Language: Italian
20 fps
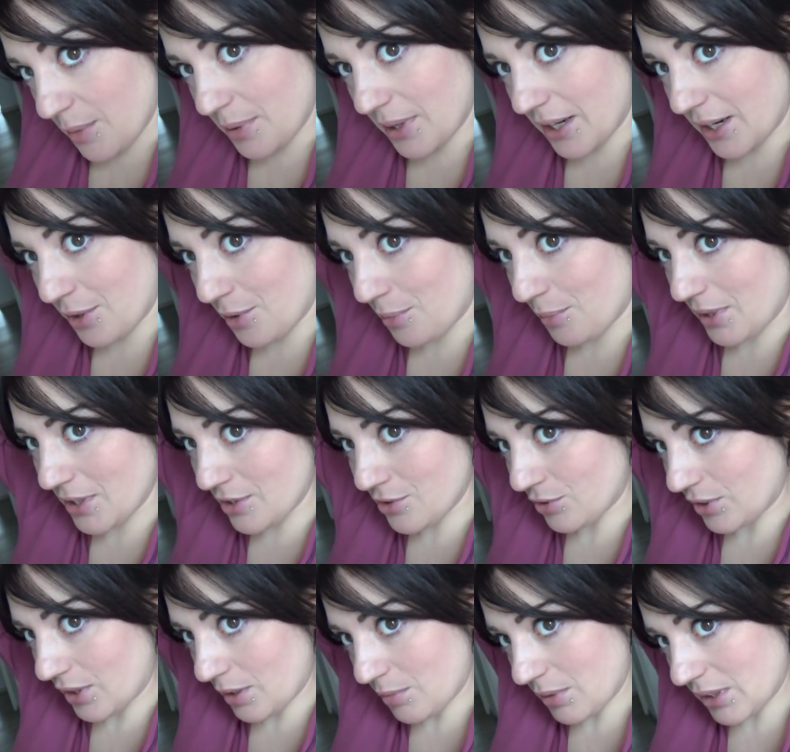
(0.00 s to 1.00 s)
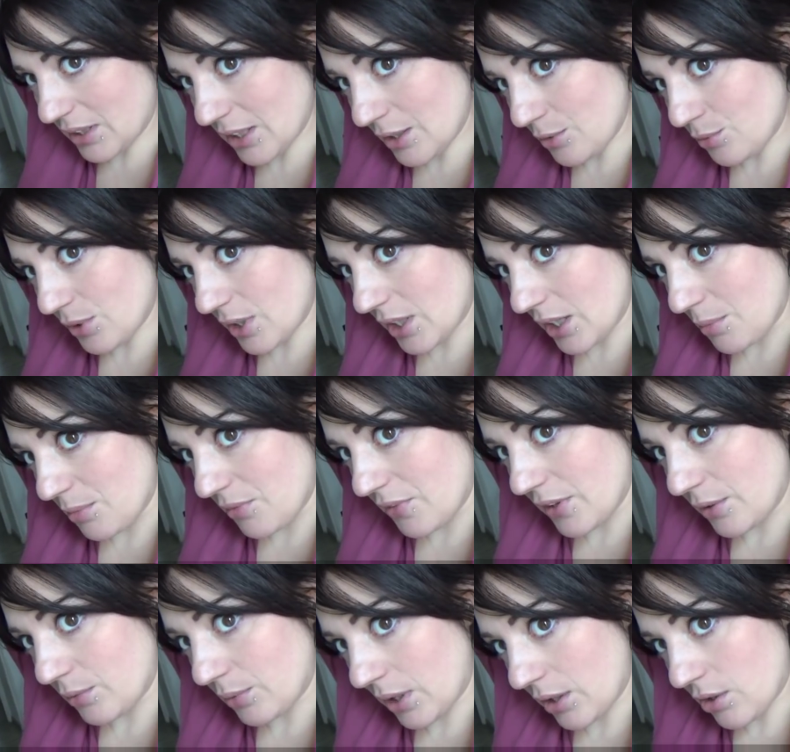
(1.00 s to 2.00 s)
perché ormai sono talmente lunghi che mi
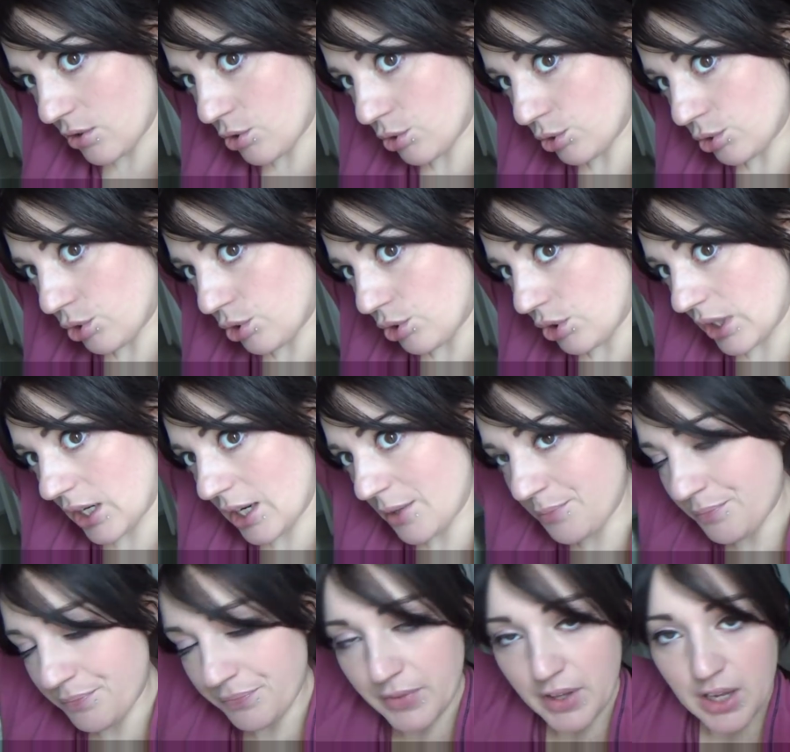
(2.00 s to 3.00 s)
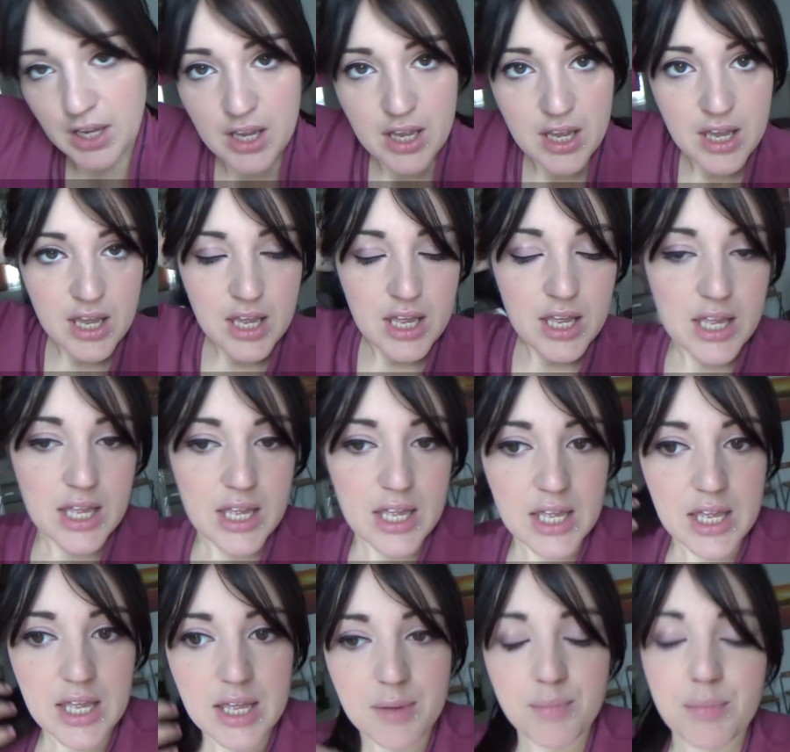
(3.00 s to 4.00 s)
viene una codona,
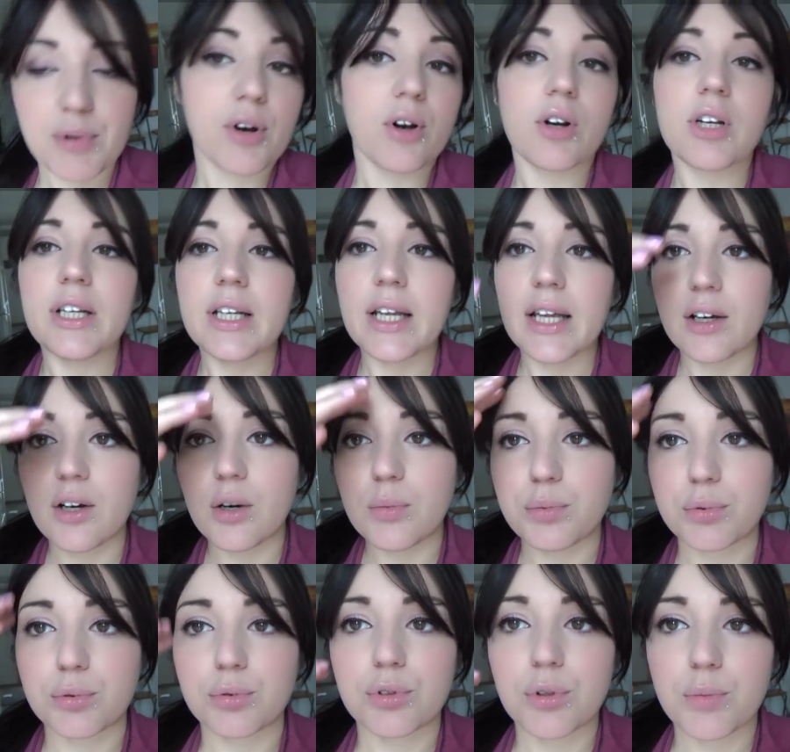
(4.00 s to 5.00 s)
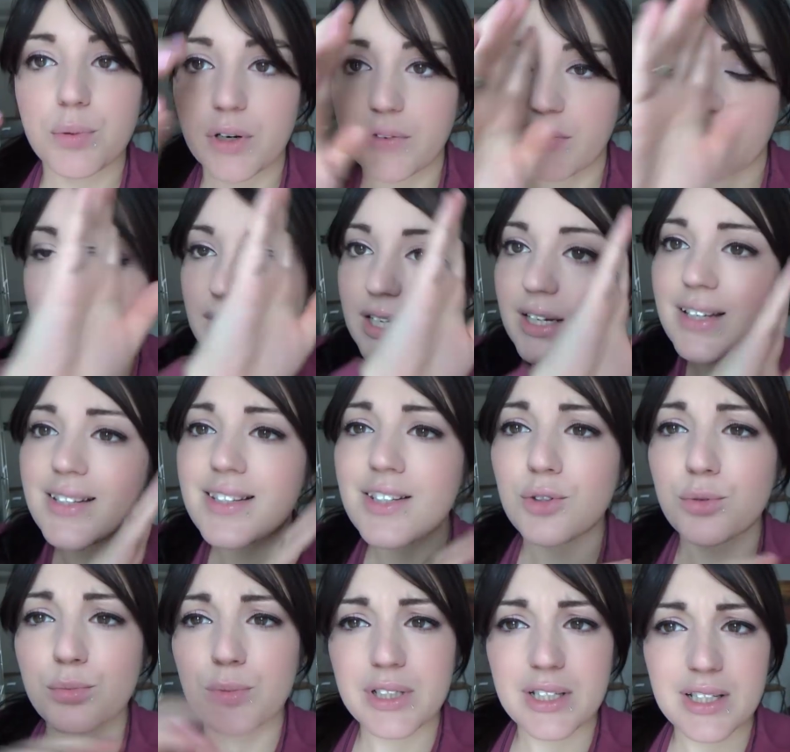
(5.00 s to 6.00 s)
e però li leggo appunto per evitare che si
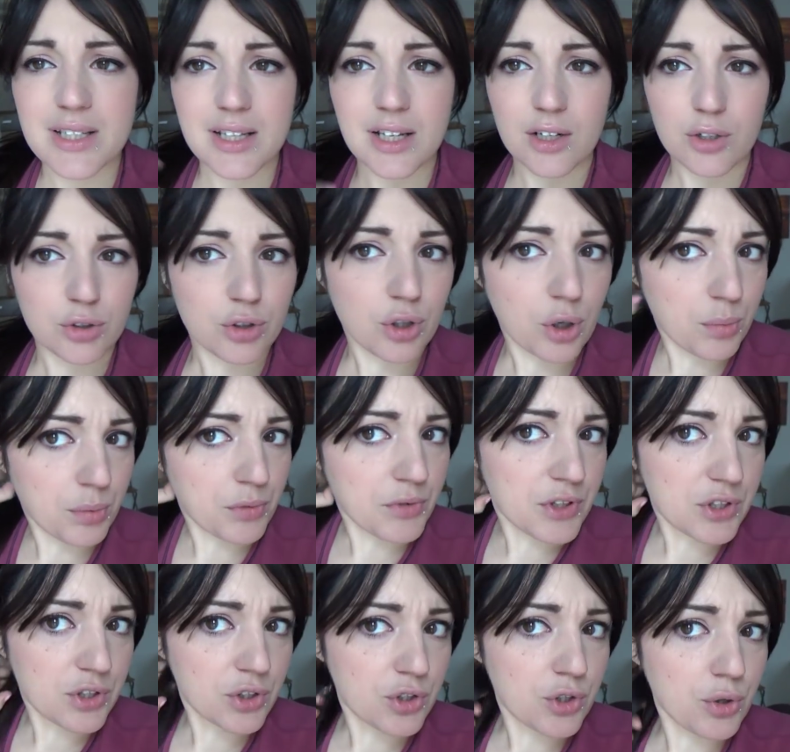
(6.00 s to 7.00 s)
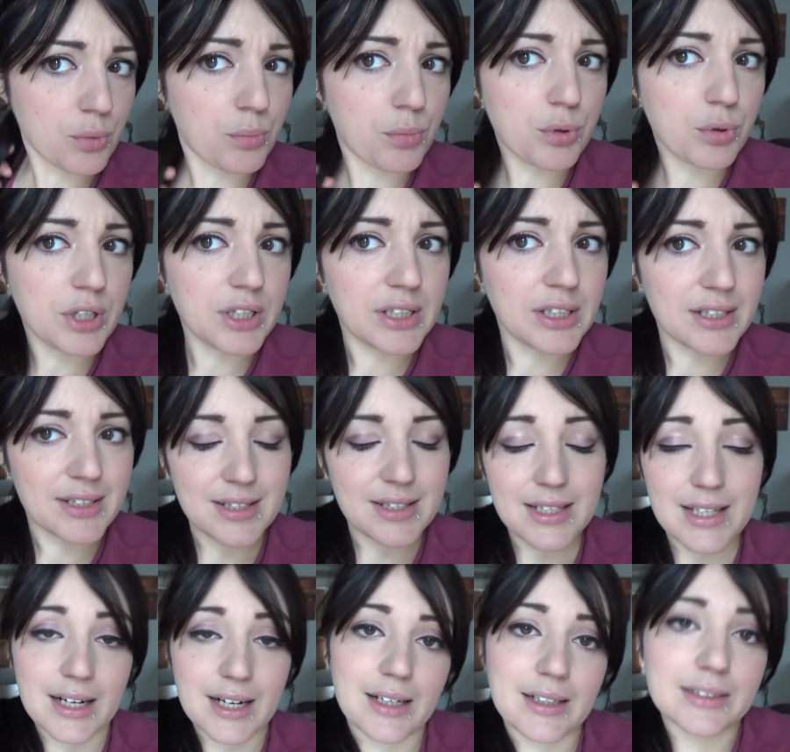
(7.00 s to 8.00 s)
inumidiscano troppo, visto che sono puliti e
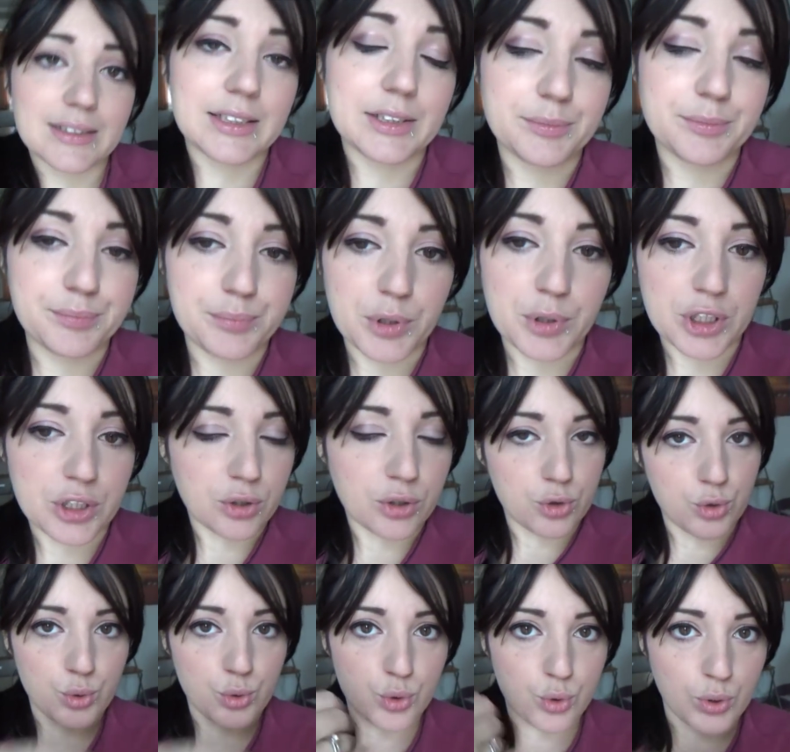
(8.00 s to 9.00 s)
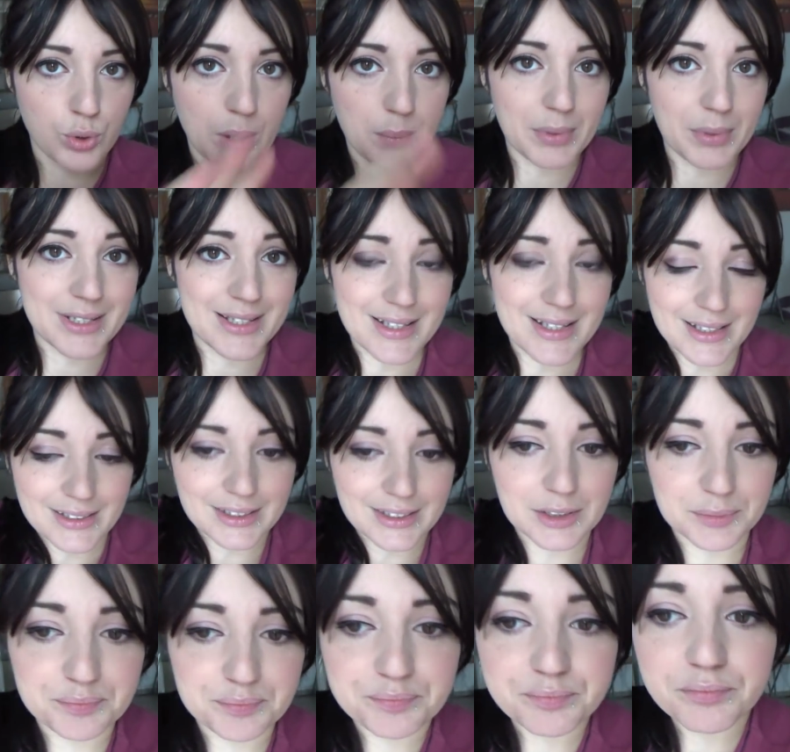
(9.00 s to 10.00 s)
stirati, poi gli do giusto una
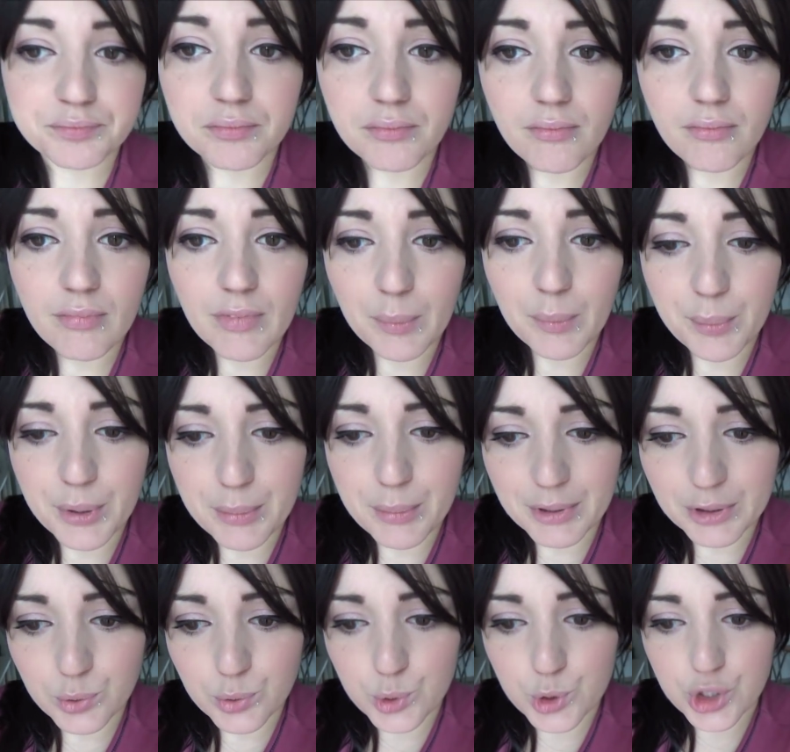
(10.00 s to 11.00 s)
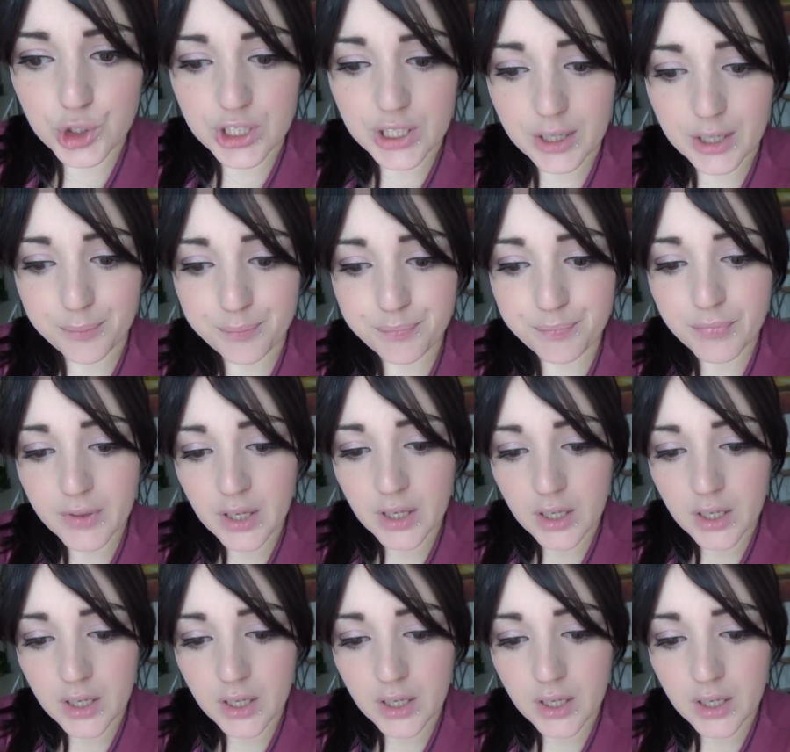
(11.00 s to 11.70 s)
passata prima di uscire.